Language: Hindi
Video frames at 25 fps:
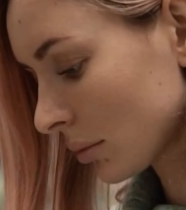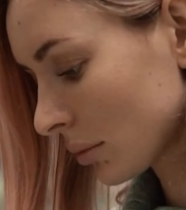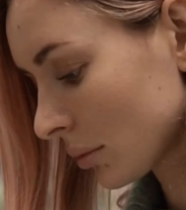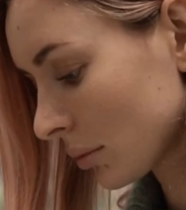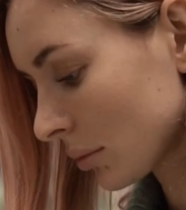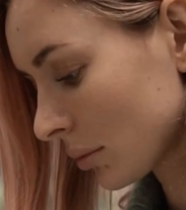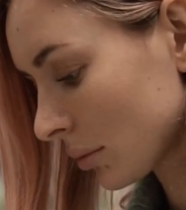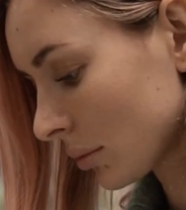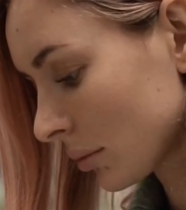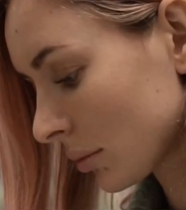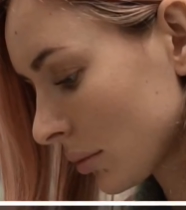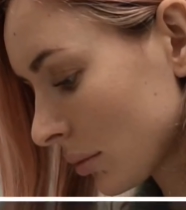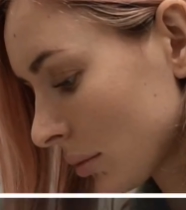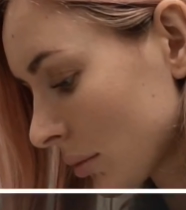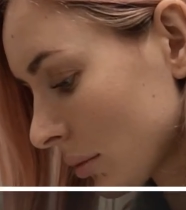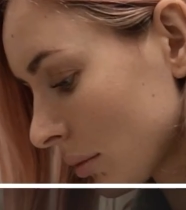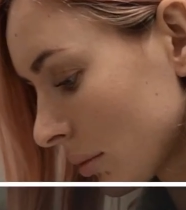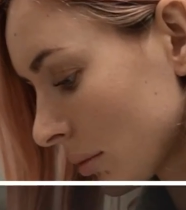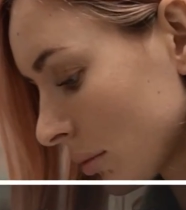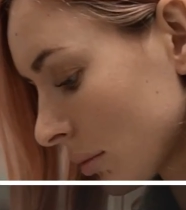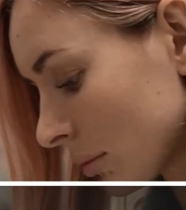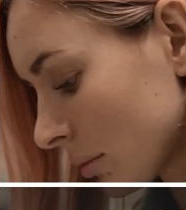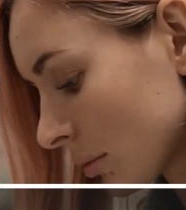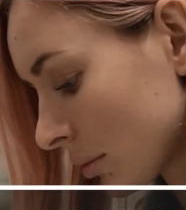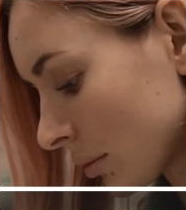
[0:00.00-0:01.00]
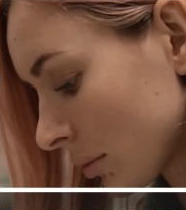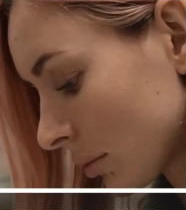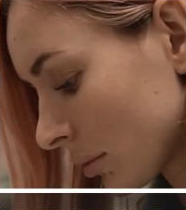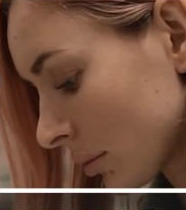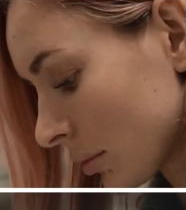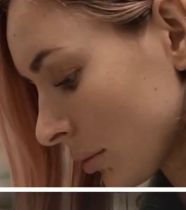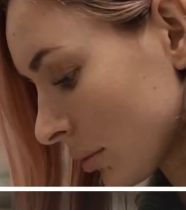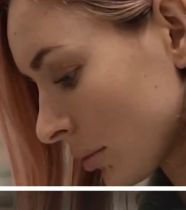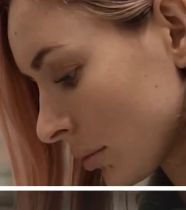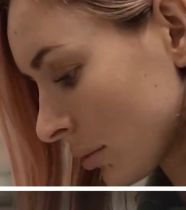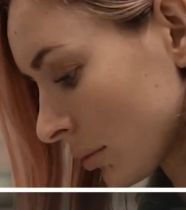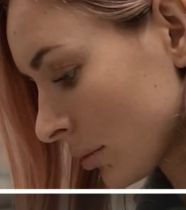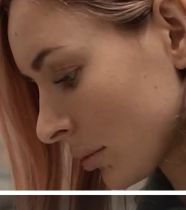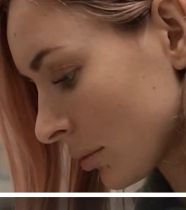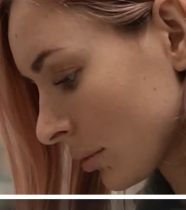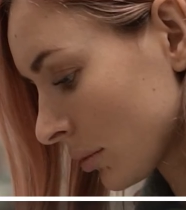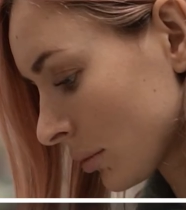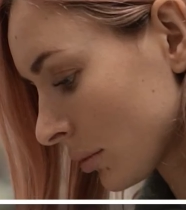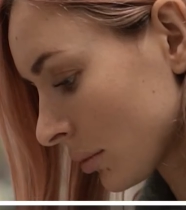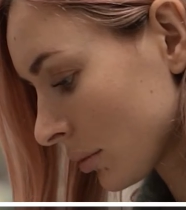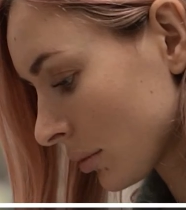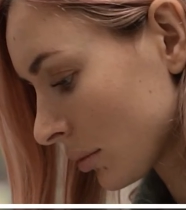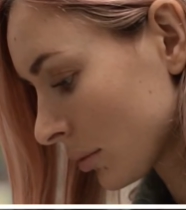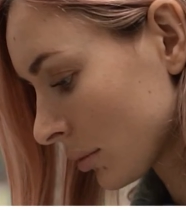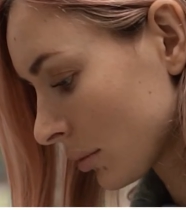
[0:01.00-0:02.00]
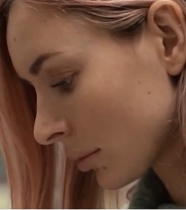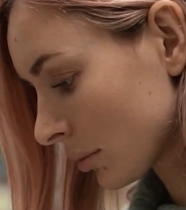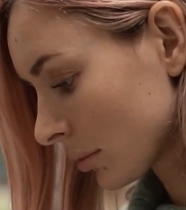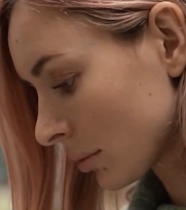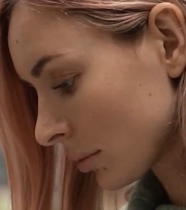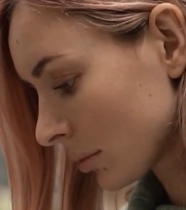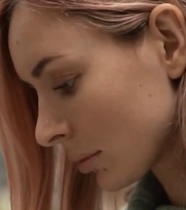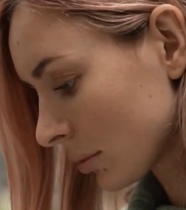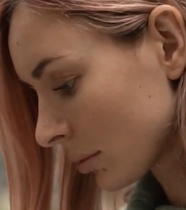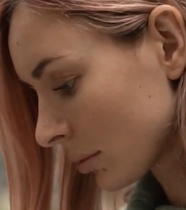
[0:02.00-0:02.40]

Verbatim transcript: है लाइक प्राइस ऑफ द प्रोडक्ट ओके और